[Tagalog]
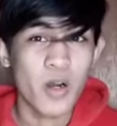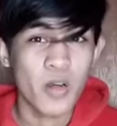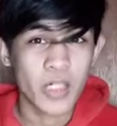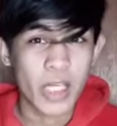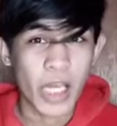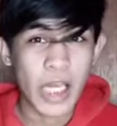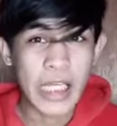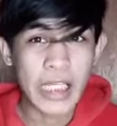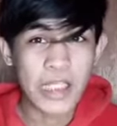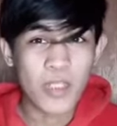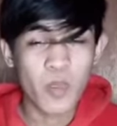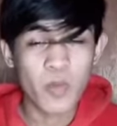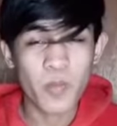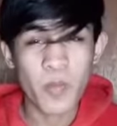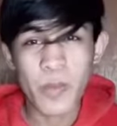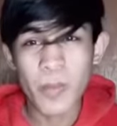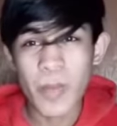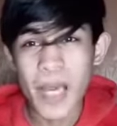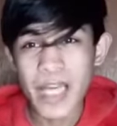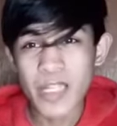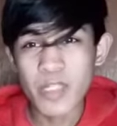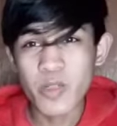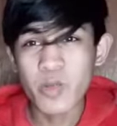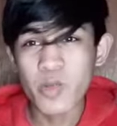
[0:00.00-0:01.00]
Okay? So
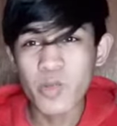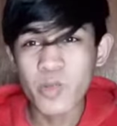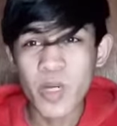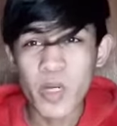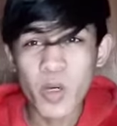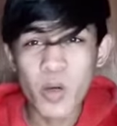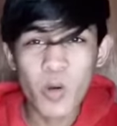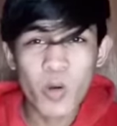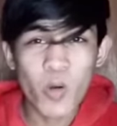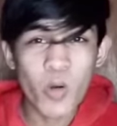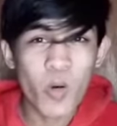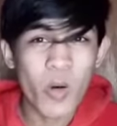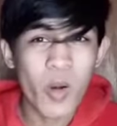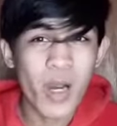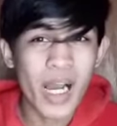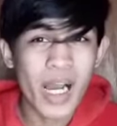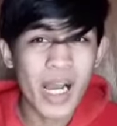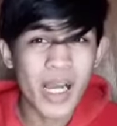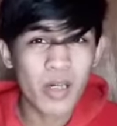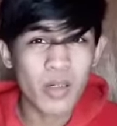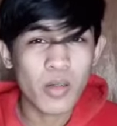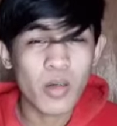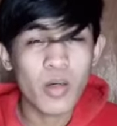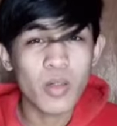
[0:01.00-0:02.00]
paano mo
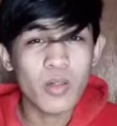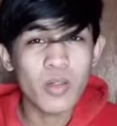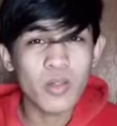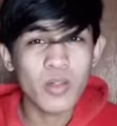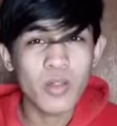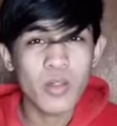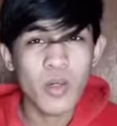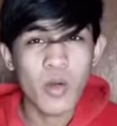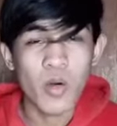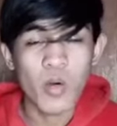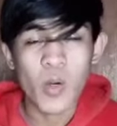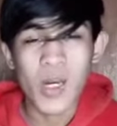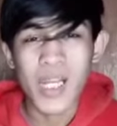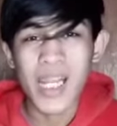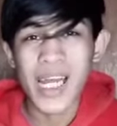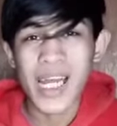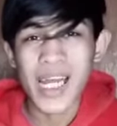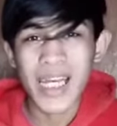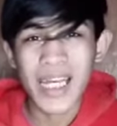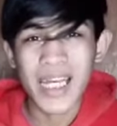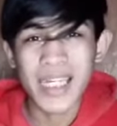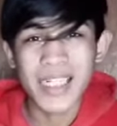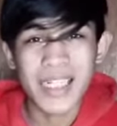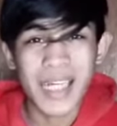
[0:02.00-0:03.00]
makukuha kung
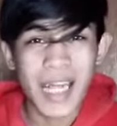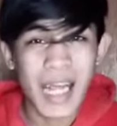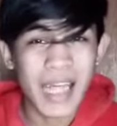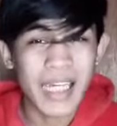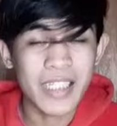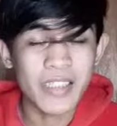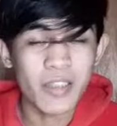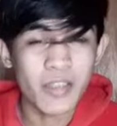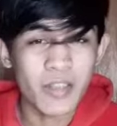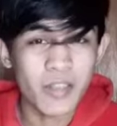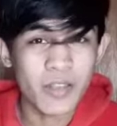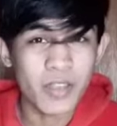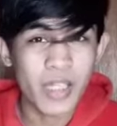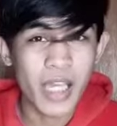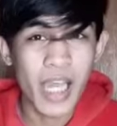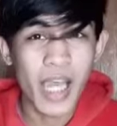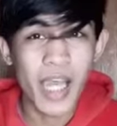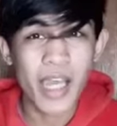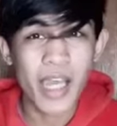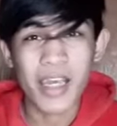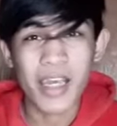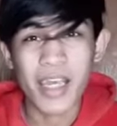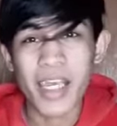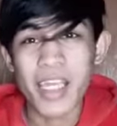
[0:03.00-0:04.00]
wala kang gaanong
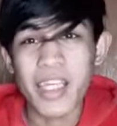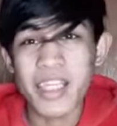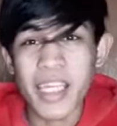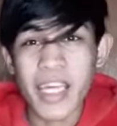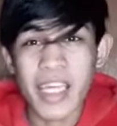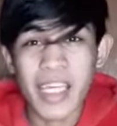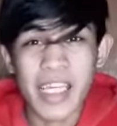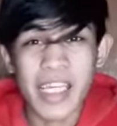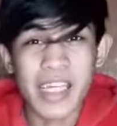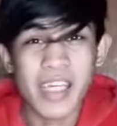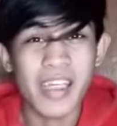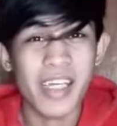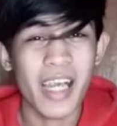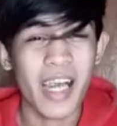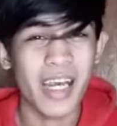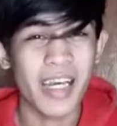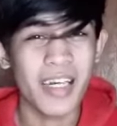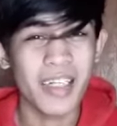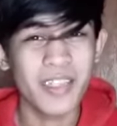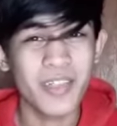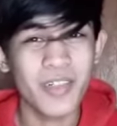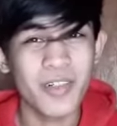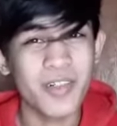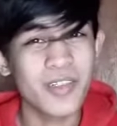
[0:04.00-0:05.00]
enerhiya,
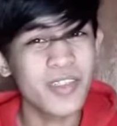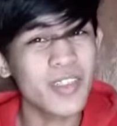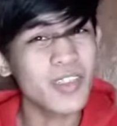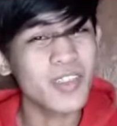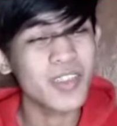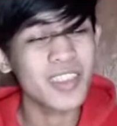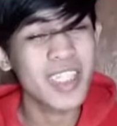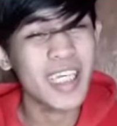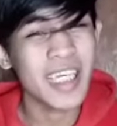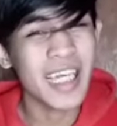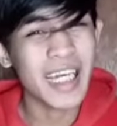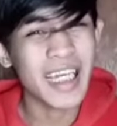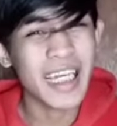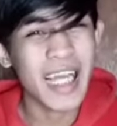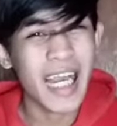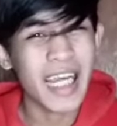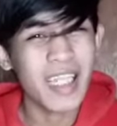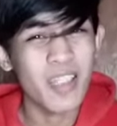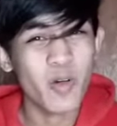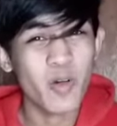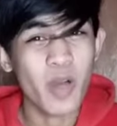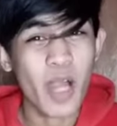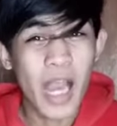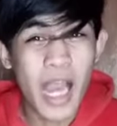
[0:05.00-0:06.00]
no? Hindi ka
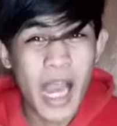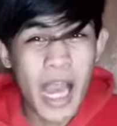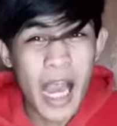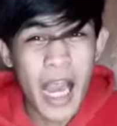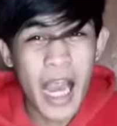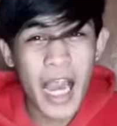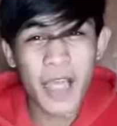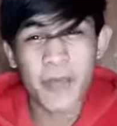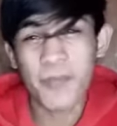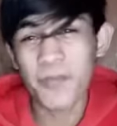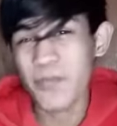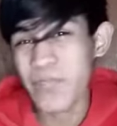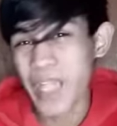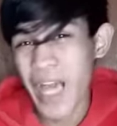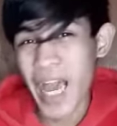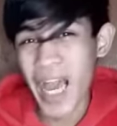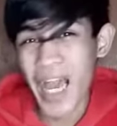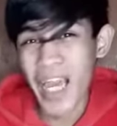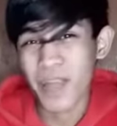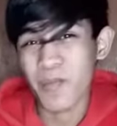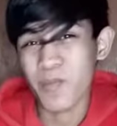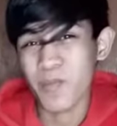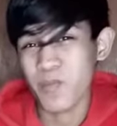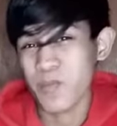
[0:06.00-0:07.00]
gaanong hype na
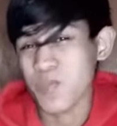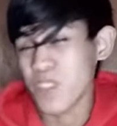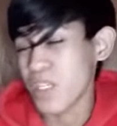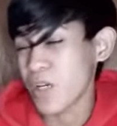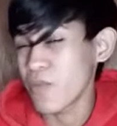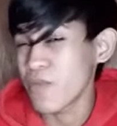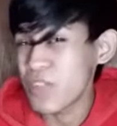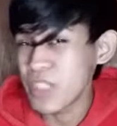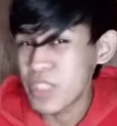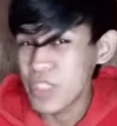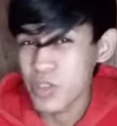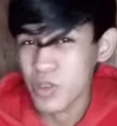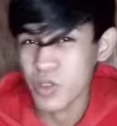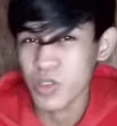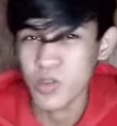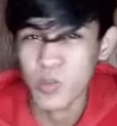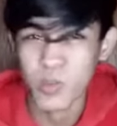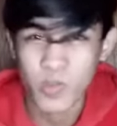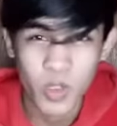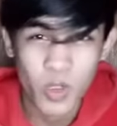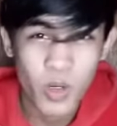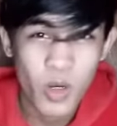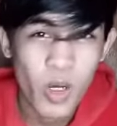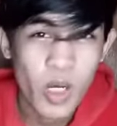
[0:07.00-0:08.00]
hype sa videos
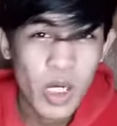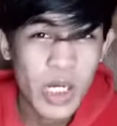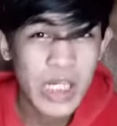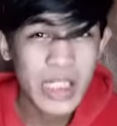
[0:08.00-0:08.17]
mo.